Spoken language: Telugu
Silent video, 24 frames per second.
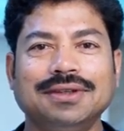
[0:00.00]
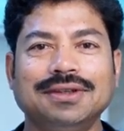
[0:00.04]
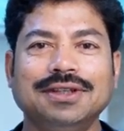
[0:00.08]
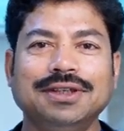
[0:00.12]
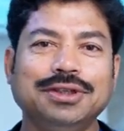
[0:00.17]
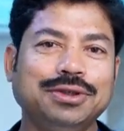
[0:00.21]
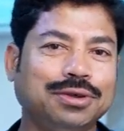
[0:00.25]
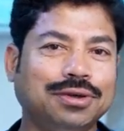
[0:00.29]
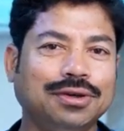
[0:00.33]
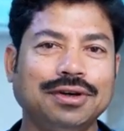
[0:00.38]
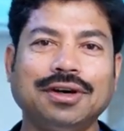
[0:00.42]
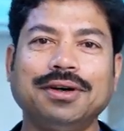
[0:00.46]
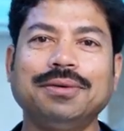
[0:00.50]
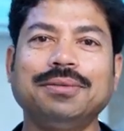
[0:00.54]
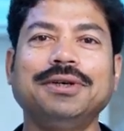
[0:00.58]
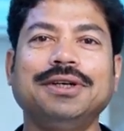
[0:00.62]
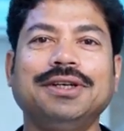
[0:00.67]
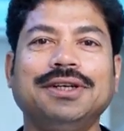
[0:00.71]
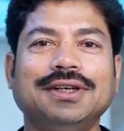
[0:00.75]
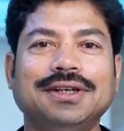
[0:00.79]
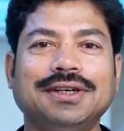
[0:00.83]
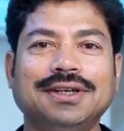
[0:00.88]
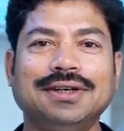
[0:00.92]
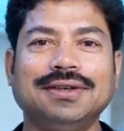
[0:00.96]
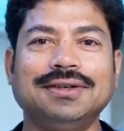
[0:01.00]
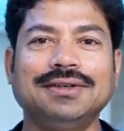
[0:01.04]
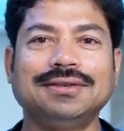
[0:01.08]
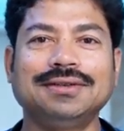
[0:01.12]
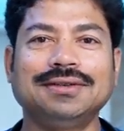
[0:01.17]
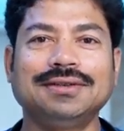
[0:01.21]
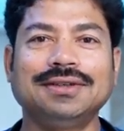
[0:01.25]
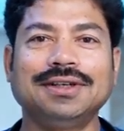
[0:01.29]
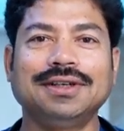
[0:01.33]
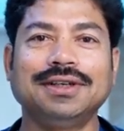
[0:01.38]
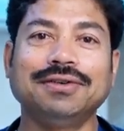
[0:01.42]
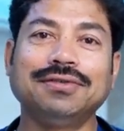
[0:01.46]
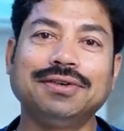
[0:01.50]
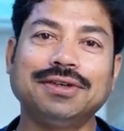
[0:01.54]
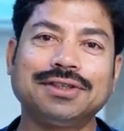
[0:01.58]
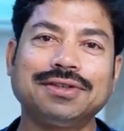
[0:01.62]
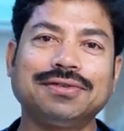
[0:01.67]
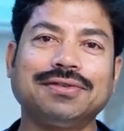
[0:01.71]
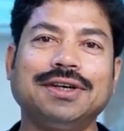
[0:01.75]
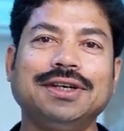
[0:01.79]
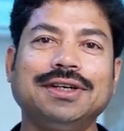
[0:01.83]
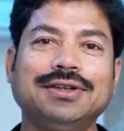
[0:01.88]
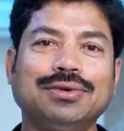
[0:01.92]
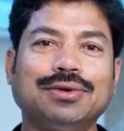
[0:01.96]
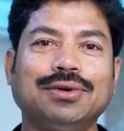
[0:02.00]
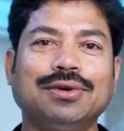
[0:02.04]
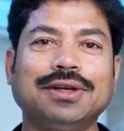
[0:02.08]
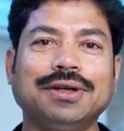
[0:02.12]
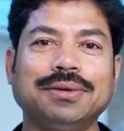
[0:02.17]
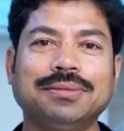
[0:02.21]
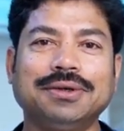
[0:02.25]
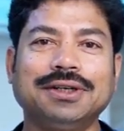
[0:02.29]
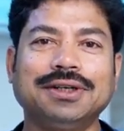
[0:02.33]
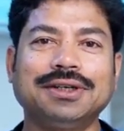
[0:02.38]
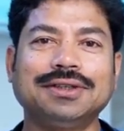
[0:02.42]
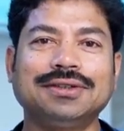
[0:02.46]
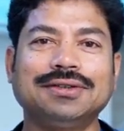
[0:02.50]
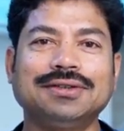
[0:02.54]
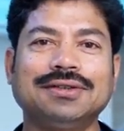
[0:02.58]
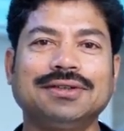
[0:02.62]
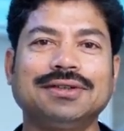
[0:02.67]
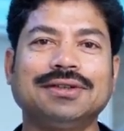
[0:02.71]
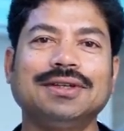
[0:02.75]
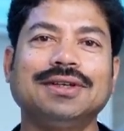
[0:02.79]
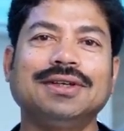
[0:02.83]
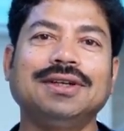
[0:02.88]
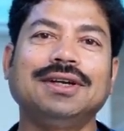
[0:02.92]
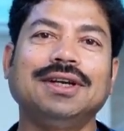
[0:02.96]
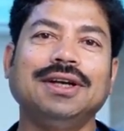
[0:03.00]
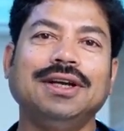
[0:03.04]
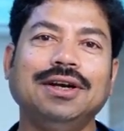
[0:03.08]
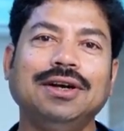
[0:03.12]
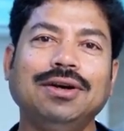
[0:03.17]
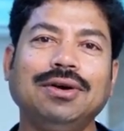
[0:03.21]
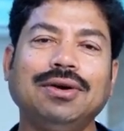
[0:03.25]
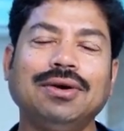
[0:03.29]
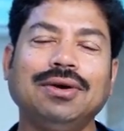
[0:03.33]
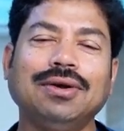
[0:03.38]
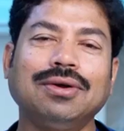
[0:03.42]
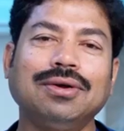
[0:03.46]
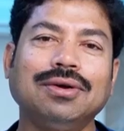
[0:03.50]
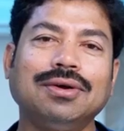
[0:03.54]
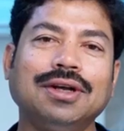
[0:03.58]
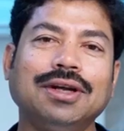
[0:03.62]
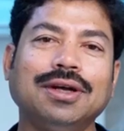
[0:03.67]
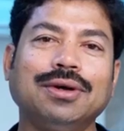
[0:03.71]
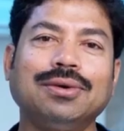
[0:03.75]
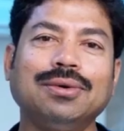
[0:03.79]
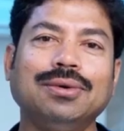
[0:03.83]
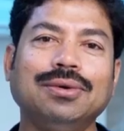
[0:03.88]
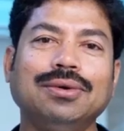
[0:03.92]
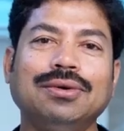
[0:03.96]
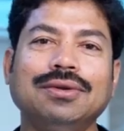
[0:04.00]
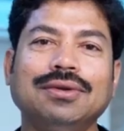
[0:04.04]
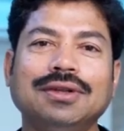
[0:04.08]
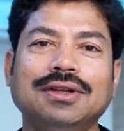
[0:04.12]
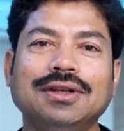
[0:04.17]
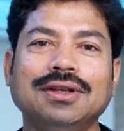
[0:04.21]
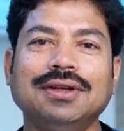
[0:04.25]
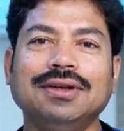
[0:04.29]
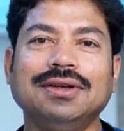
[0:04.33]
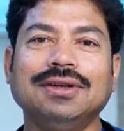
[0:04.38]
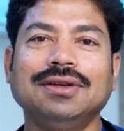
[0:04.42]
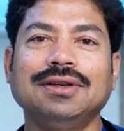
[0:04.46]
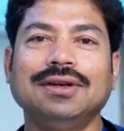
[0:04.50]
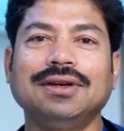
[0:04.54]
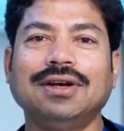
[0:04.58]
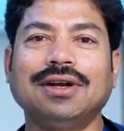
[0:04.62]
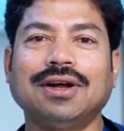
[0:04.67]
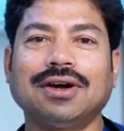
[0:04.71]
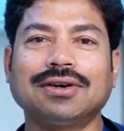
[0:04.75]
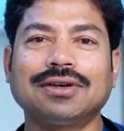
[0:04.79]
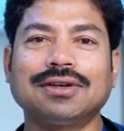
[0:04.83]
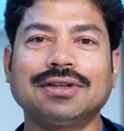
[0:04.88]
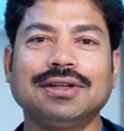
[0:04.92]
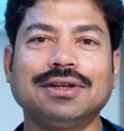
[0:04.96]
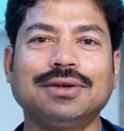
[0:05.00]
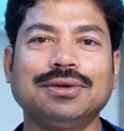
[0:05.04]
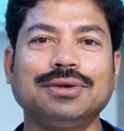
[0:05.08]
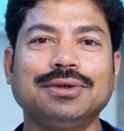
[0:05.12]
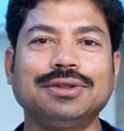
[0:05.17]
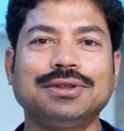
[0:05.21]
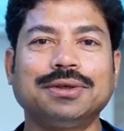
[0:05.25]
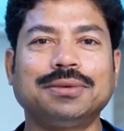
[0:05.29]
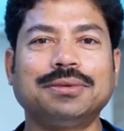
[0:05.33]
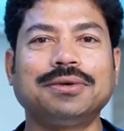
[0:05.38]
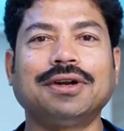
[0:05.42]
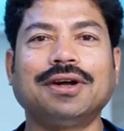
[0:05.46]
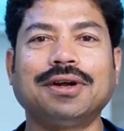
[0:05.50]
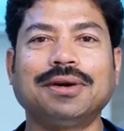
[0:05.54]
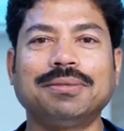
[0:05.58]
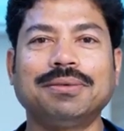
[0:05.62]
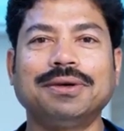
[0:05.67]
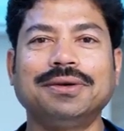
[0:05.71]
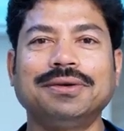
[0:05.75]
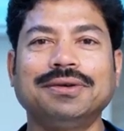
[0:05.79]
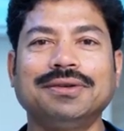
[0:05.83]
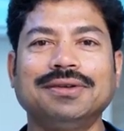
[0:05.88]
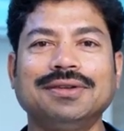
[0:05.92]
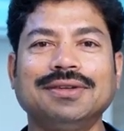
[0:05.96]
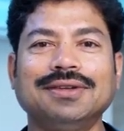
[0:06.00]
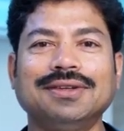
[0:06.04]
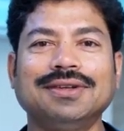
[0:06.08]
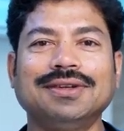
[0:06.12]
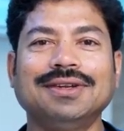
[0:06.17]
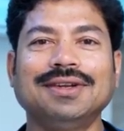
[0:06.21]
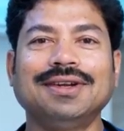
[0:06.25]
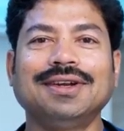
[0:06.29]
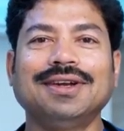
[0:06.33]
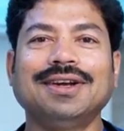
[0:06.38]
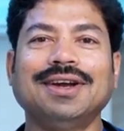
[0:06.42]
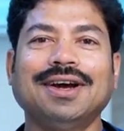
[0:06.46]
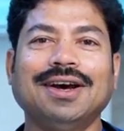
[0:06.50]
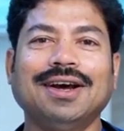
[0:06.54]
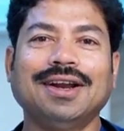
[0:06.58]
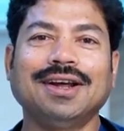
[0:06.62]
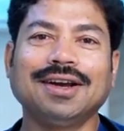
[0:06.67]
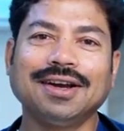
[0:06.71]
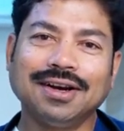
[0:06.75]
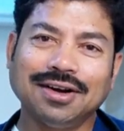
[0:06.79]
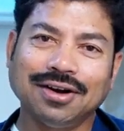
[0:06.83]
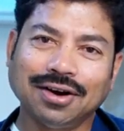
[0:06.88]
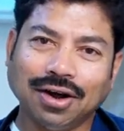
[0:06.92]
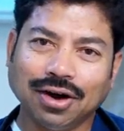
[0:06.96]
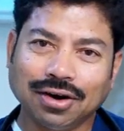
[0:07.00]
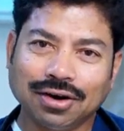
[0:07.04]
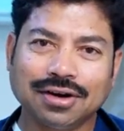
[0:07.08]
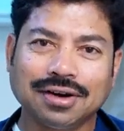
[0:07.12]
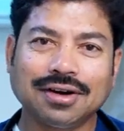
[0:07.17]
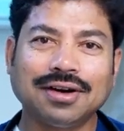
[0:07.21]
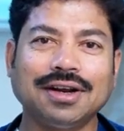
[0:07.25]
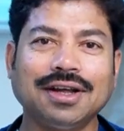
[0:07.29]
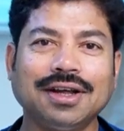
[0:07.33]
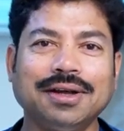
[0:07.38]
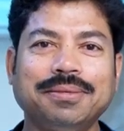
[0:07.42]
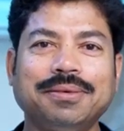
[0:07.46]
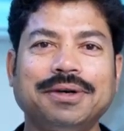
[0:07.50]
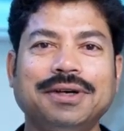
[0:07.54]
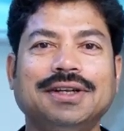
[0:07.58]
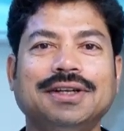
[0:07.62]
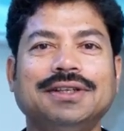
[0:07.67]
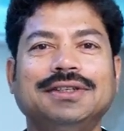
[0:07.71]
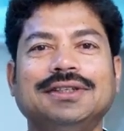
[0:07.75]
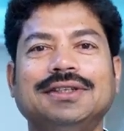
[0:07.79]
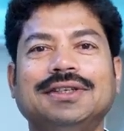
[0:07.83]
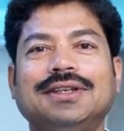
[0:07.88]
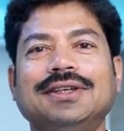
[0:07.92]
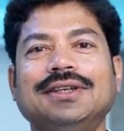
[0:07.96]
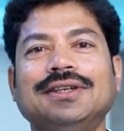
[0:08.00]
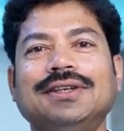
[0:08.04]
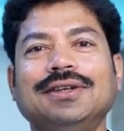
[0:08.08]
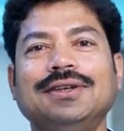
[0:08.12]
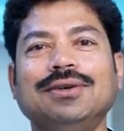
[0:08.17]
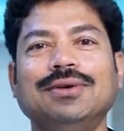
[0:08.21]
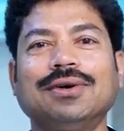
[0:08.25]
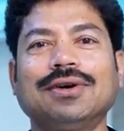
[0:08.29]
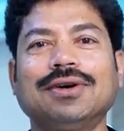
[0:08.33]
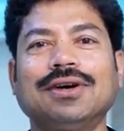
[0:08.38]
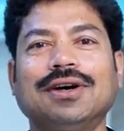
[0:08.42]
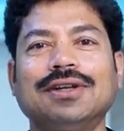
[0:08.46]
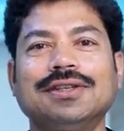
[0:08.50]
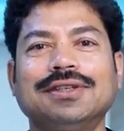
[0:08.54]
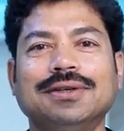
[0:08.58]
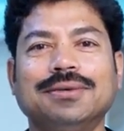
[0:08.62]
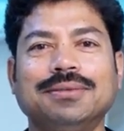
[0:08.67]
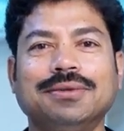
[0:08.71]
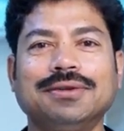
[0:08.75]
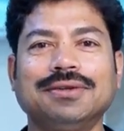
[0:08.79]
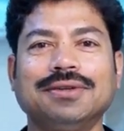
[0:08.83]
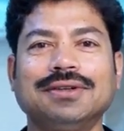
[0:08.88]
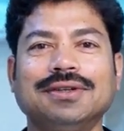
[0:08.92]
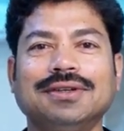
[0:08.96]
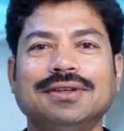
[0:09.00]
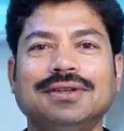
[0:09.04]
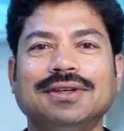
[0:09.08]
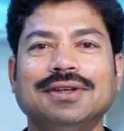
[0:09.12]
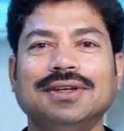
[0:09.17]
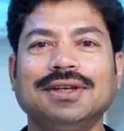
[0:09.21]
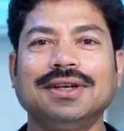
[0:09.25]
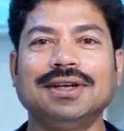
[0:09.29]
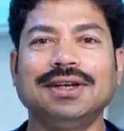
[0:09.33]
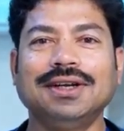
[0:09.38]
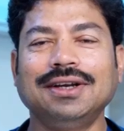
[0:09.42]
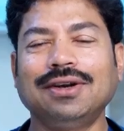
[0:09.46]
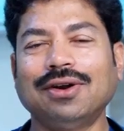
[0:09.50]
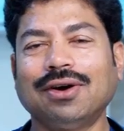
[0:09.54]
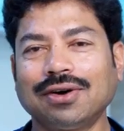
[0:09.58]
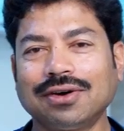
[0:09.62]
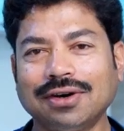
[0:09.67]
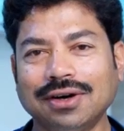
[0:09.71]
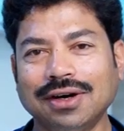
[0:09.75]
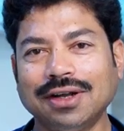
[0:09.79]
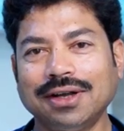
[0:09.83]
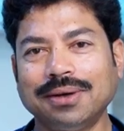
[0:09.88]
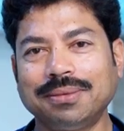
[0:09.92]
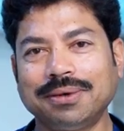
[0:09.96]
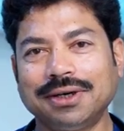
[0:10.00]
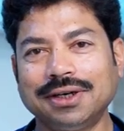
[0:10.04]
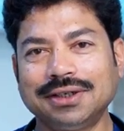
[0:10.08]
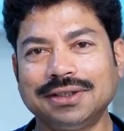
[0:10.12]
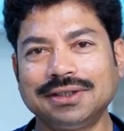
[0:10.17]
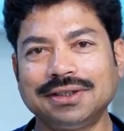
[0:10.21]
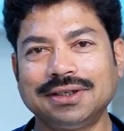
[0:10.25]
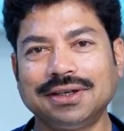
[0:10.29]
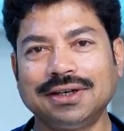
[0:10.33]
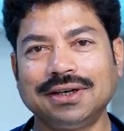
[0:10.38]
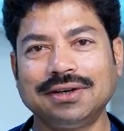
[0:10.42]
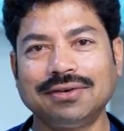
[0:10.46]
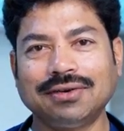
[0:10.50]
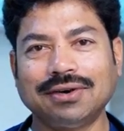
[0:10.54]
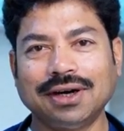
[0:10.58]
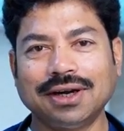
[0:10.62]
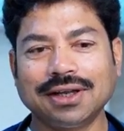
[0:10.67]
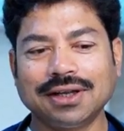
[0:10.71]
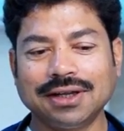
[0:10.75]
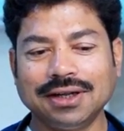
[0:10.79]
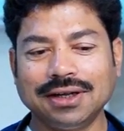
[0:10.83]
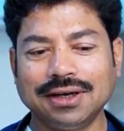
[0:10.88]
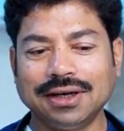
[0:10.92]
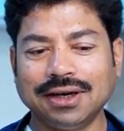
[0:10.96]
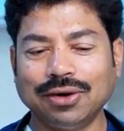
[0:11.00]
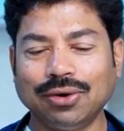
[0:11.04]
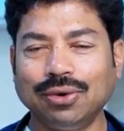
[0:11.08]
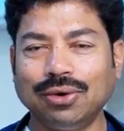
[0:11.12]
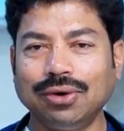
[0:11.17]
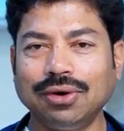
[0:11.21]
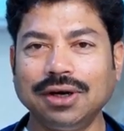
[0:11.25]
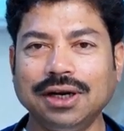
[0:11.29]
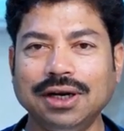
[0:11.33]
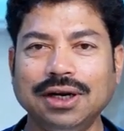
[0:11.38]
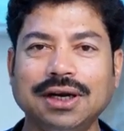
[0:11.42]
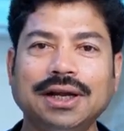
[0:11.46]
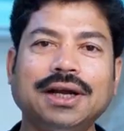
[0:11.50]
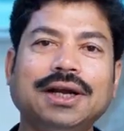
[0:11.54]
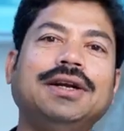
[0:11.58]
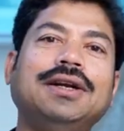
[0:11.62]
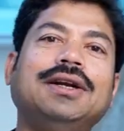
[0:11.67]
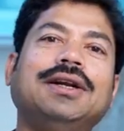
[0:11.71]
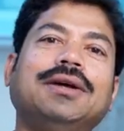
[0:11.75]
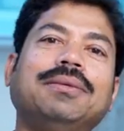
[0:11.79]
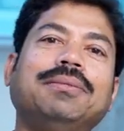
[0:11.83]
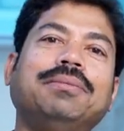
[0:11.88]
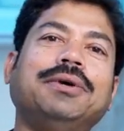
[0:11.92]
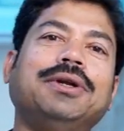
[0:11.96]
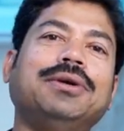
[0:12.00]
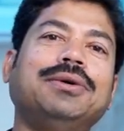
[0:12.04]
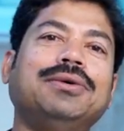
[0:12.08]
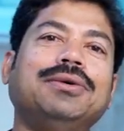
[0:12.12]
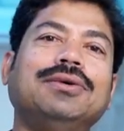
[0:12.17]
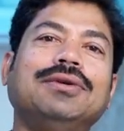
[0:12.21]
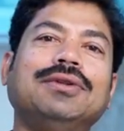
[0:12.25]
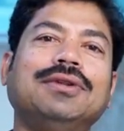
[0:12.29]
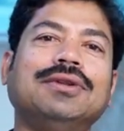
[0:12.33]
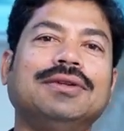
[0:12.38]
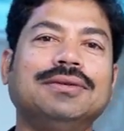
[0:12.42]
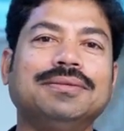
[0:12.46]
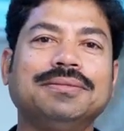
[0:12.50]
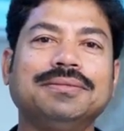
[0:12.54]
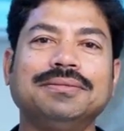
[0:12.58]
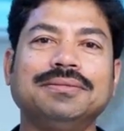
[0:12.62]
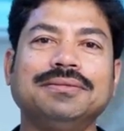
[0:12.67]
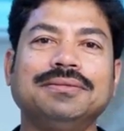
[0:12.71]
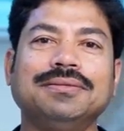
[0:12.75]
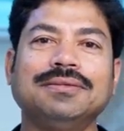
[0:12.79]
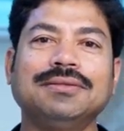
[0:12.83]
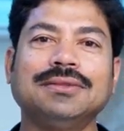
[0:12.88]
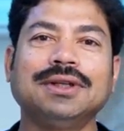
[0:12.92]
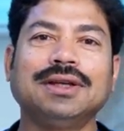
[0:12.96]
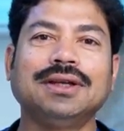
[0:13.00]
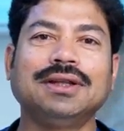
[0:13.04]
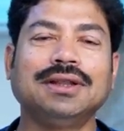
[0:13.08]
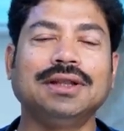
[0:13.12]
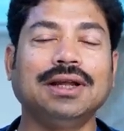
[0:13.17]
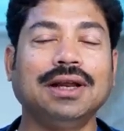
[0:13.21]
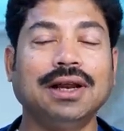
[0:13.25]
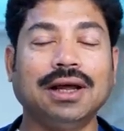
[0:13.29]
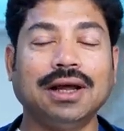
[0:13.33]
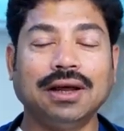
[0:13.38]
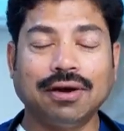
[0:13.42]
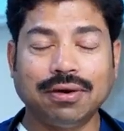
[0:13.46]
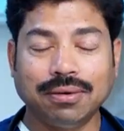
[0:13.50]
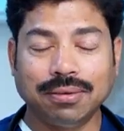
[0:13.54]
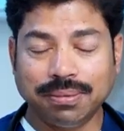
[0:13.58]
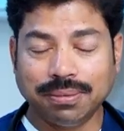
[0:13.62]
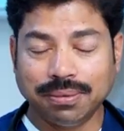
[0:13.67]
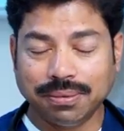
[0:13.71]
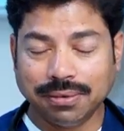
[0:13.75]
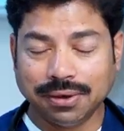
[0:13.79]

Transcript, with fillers: దిస్ షుడ్ నాట్ బి ట్రీటెడ్ రివర్స్ వైట్ కోట్ హైపర్ టెన్షన్ ఉంటుంది ఇంట్లో ఎక్కువ ఉంటుంది డాక్టర్ దగ్గరికి వచ్చినప్పుడు నార్మల్ ఉంటుంది అలాగే నాక్టర్నల్ హైపర్ టెన్షన్ అని ఇంకొక కాన్సెప్ట్ ఉంది ఈ నాక్టర్నల్ హైపర్ టెన్షన్ అంటే వాళ్ళకి ఓన్లీ నైట్ టైం పెరుగుంటుంది దేల్ హ్యావ్